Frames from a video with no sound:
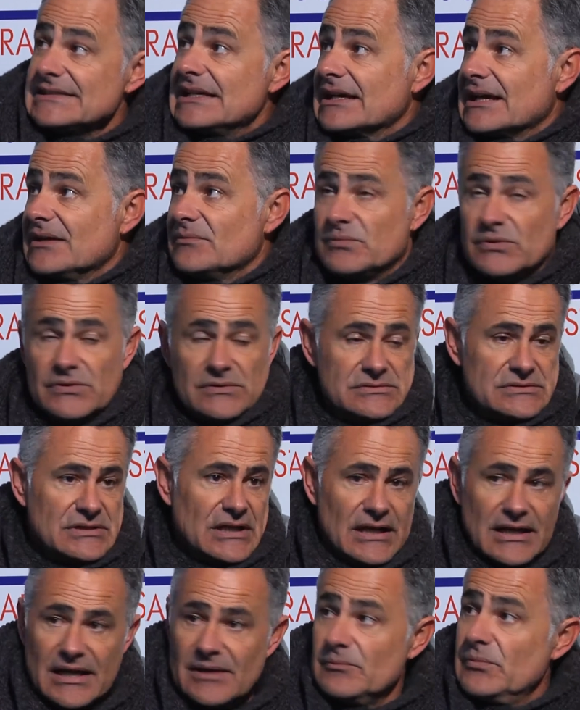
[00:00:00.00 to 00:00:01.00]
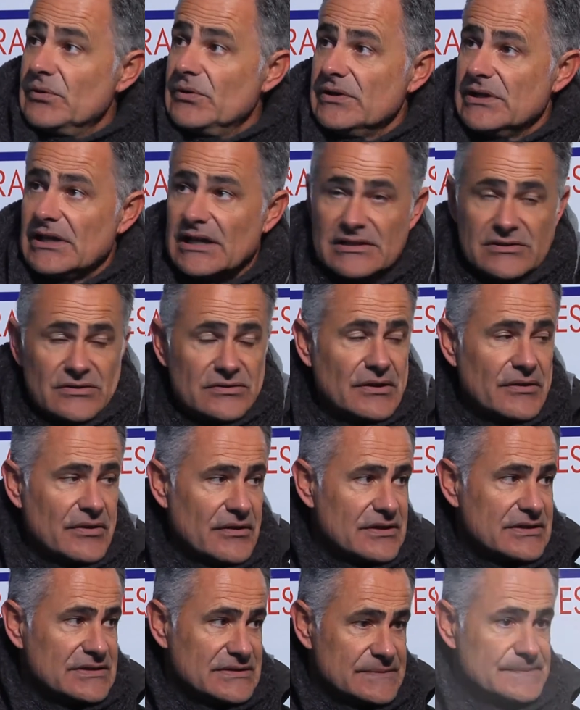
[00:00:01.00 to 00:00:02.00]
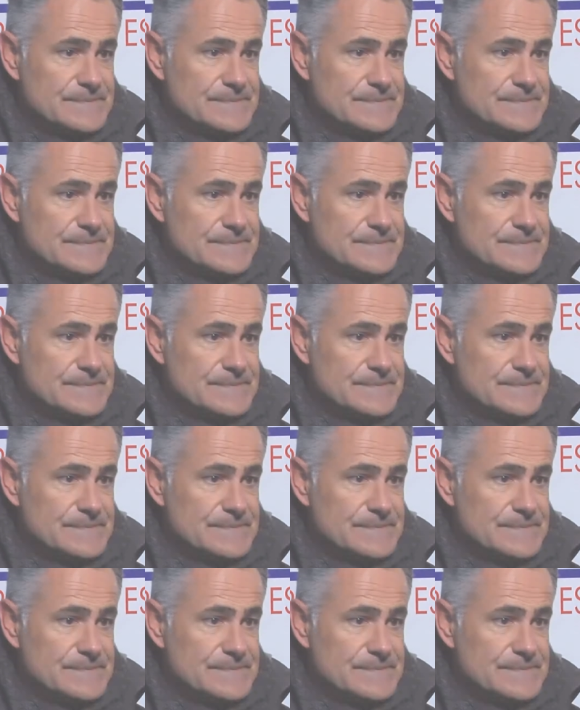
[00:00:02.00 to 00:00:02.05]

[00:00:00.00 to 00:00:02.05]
al campo, al campo y a las condiciones.